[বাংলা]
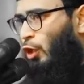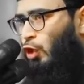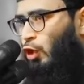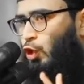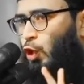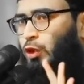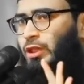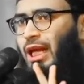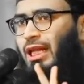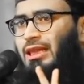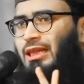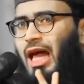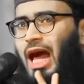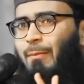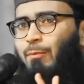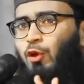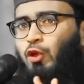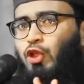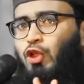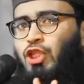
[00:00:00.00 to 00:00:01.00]
সুতার
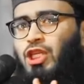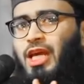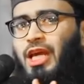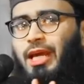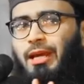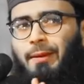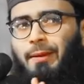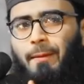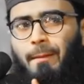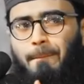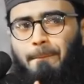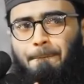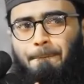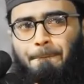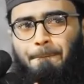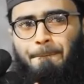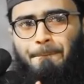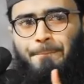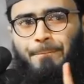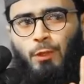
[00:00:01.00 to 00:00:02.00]
দাম হচ্ছে
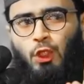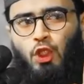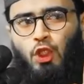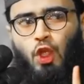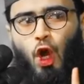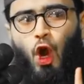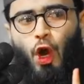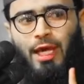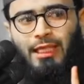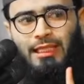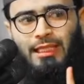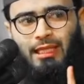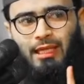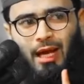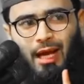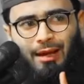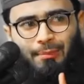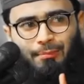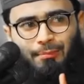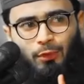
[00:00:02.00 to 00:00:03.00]
ছয়
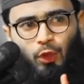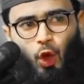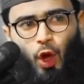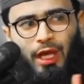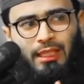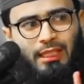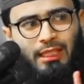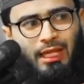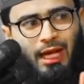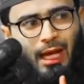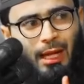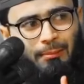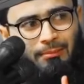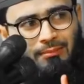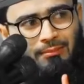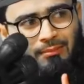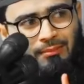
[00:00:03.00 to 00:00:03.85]
দিরহাম কয় দিরহাম